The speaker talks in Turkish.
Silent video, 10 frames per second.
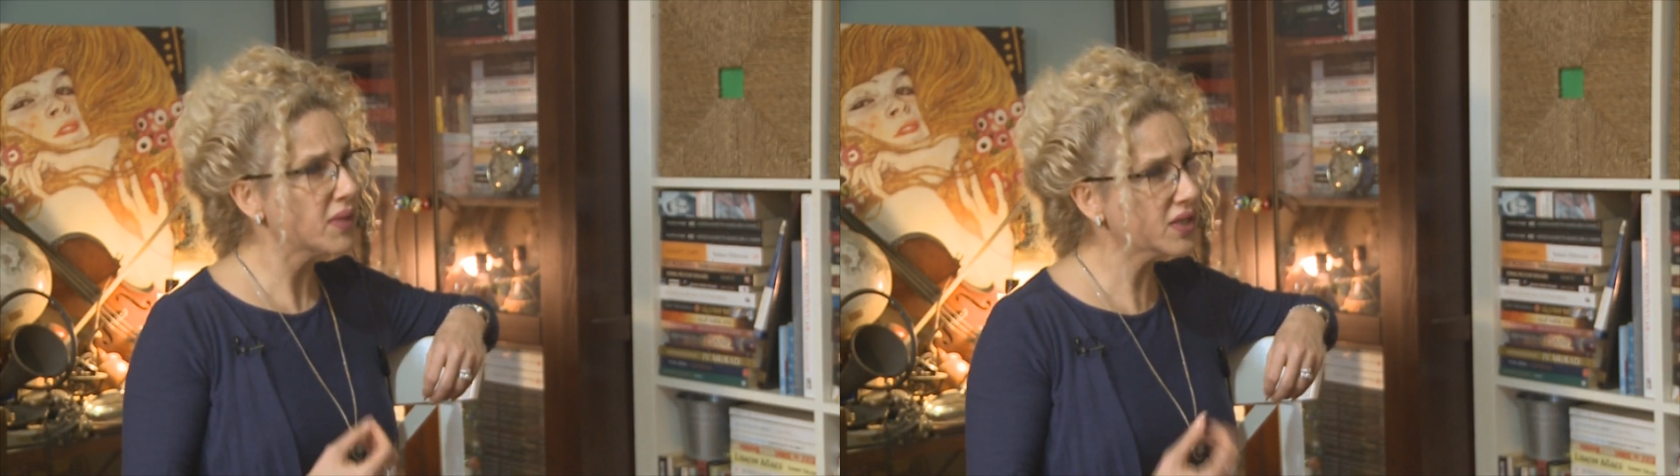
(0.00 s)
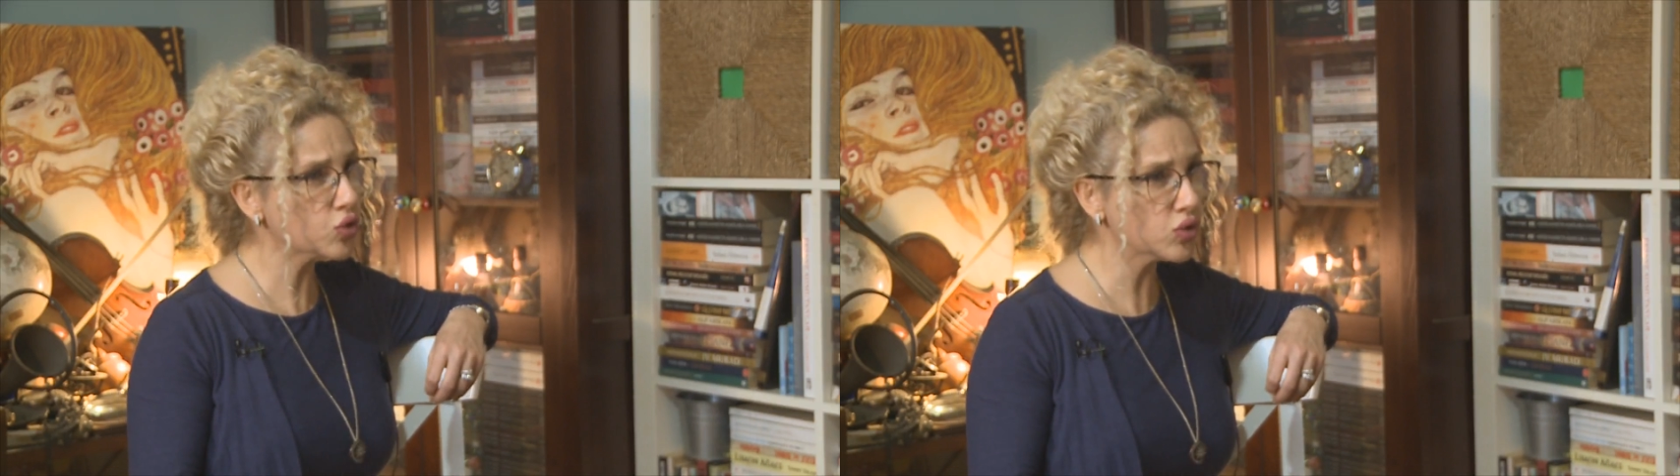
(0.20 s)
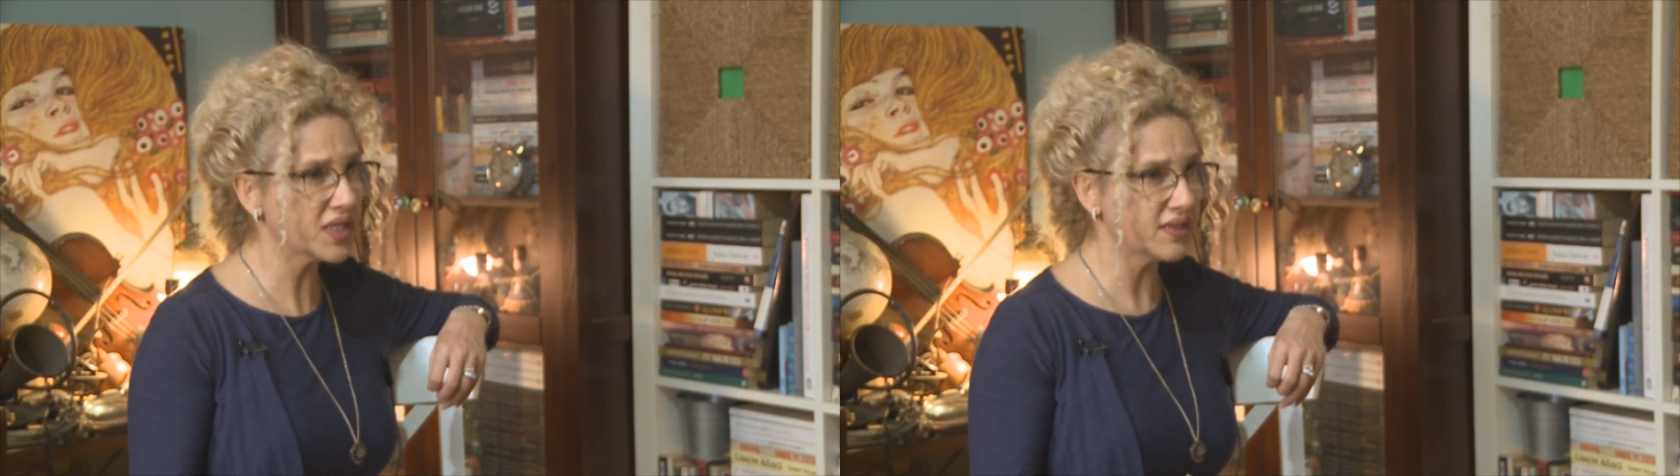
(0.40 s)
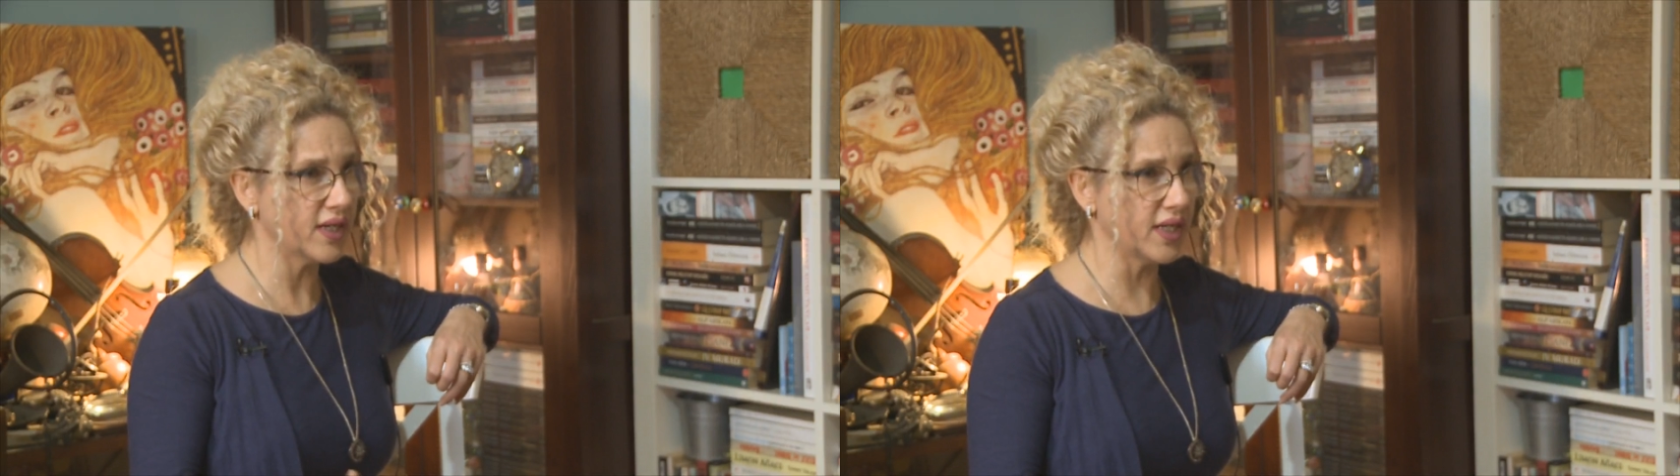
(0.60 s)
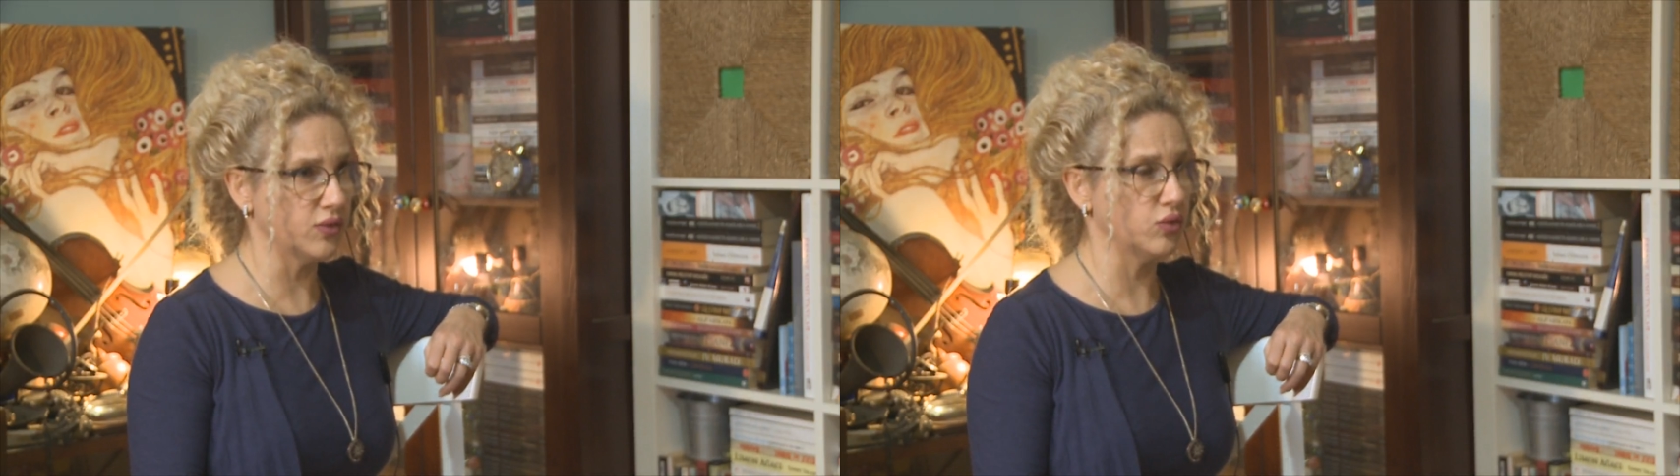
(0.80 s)
Ben şunu
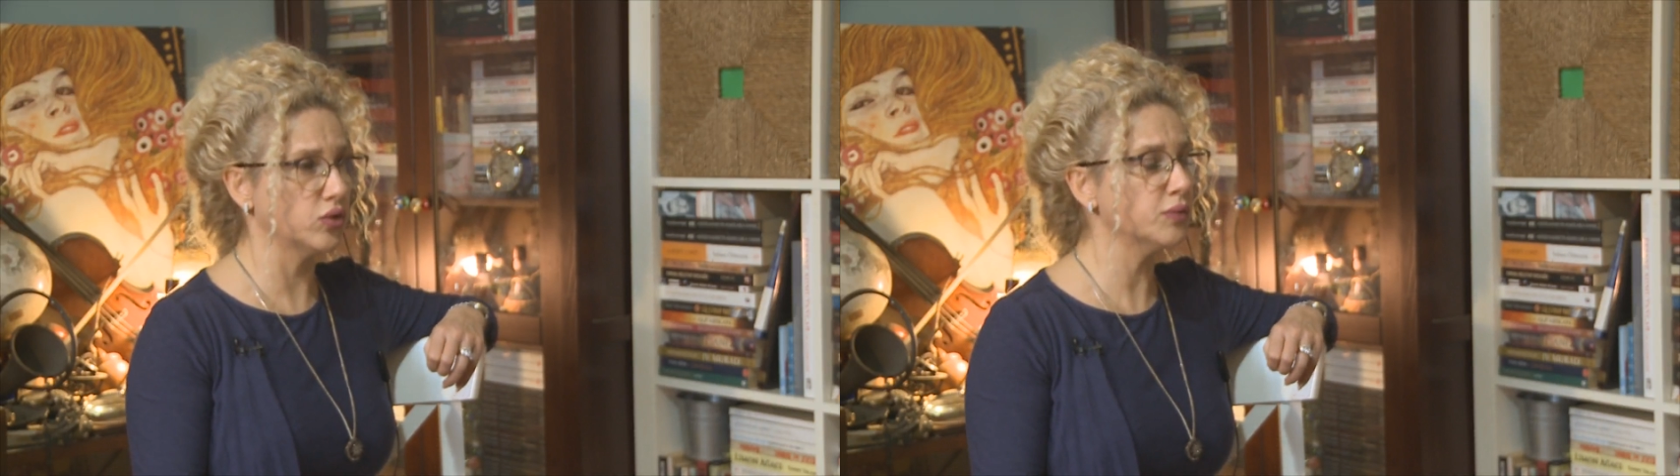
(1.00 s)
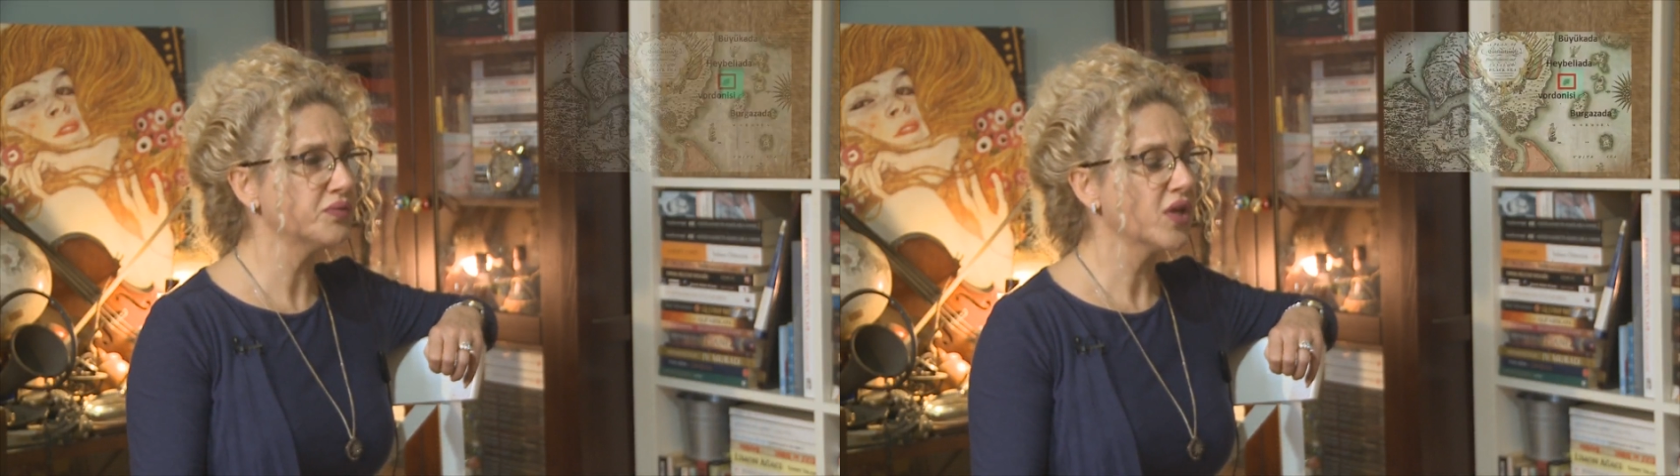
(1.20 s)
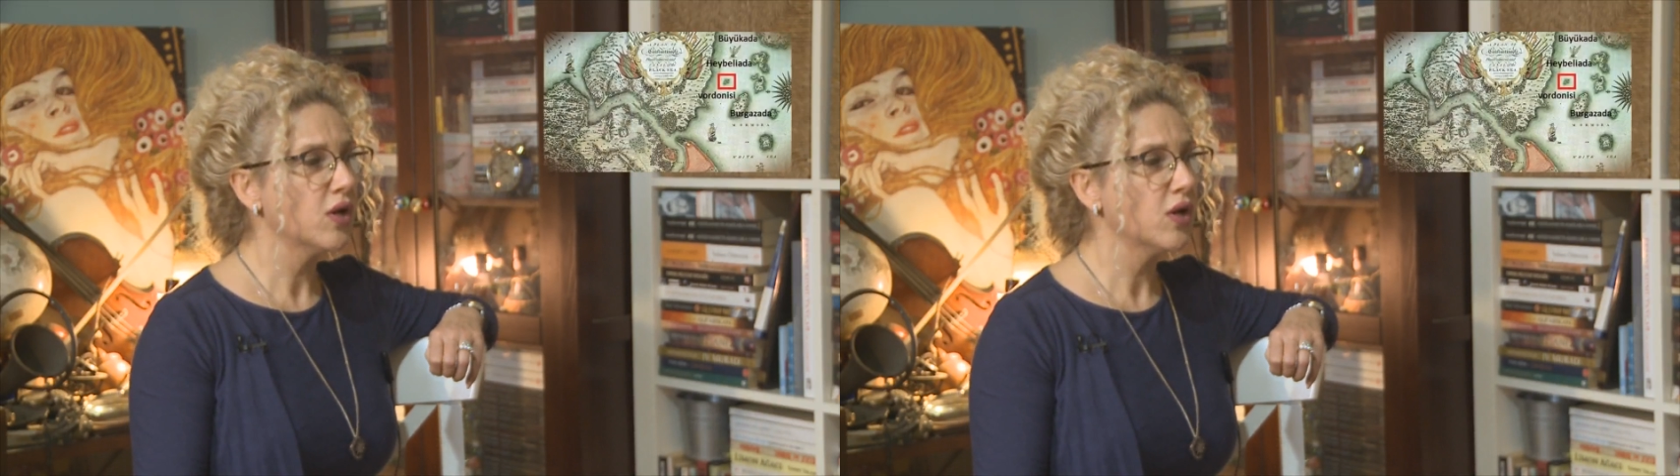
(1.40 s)
iddia ediyorum.